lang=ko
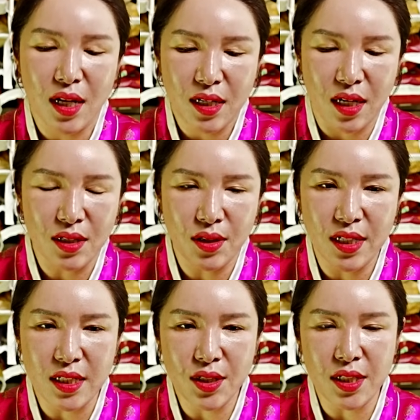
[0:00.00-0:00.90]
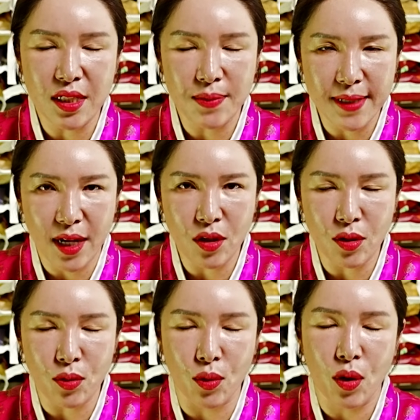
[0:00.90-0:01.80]
그래서
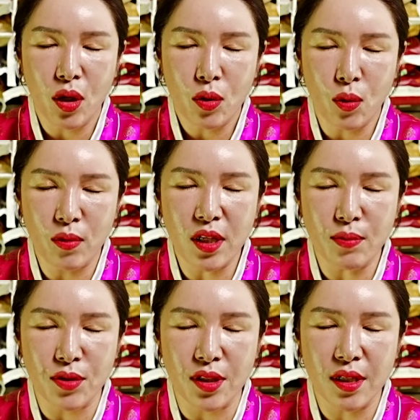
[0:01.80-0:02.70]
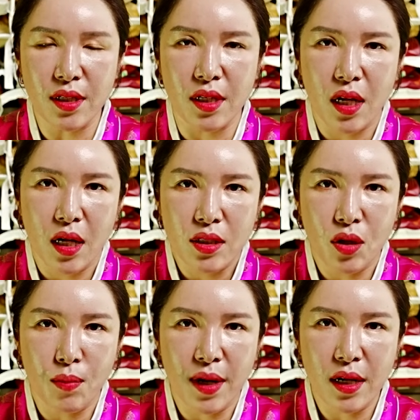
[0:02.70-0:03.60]
2024년도 용띠분들은
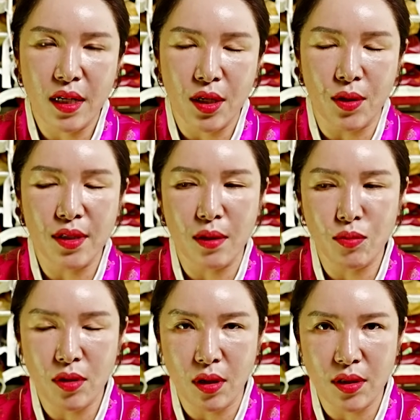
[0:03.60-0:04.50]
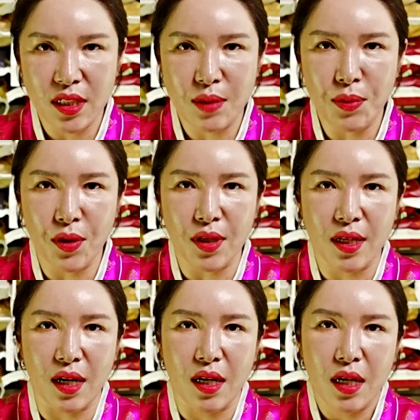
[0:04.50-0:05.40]
정말 1월달부터
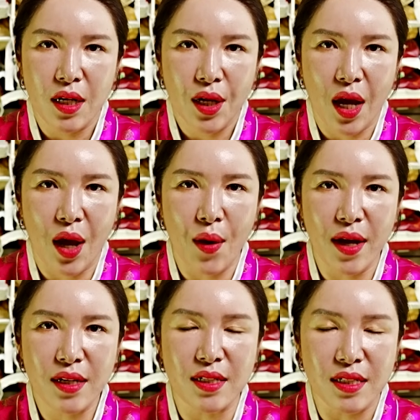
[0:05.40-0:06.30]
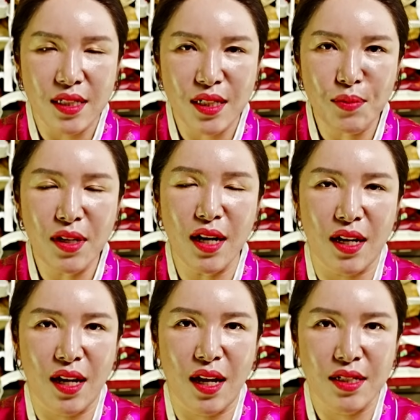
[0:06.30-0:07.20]
12월달 계획을
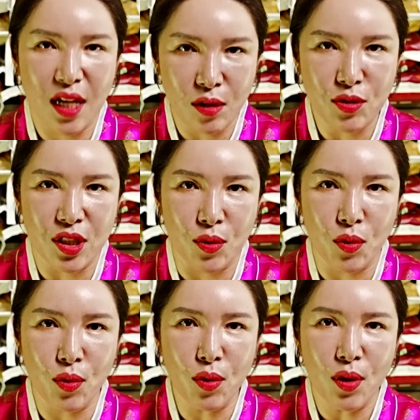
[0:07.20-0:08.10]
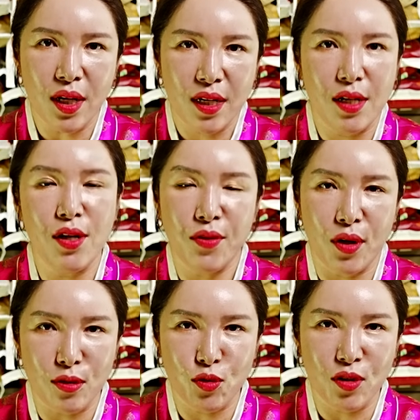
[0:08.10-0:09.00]
치밀하게 세우시고 1년
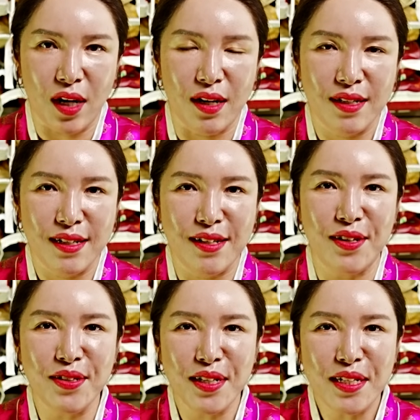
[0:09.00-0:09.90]
12달, 1년